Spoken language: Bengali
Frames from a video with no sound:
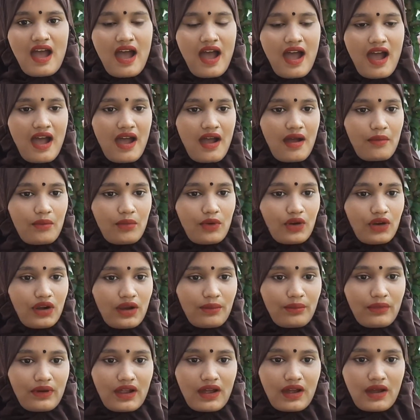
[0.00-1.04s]
হ্যাঁ
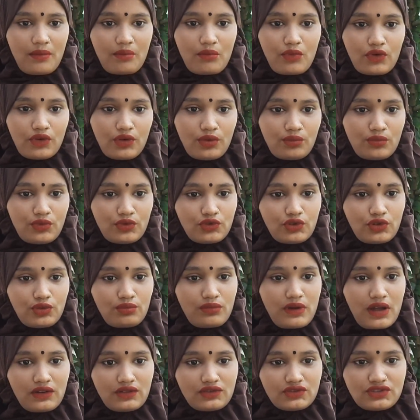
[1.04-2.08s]
বললাম না মনের মতন
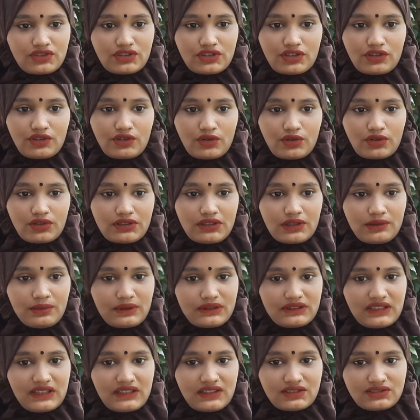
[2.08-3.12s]
মানুষ হলে কল
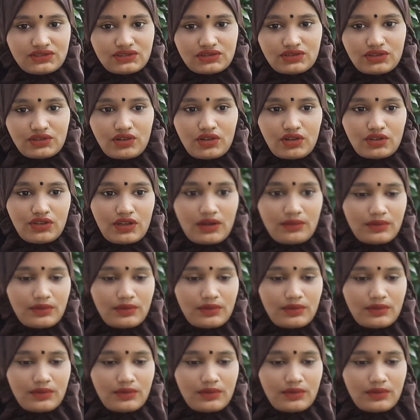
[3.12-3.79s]
দেবে তাদের সাথে কথা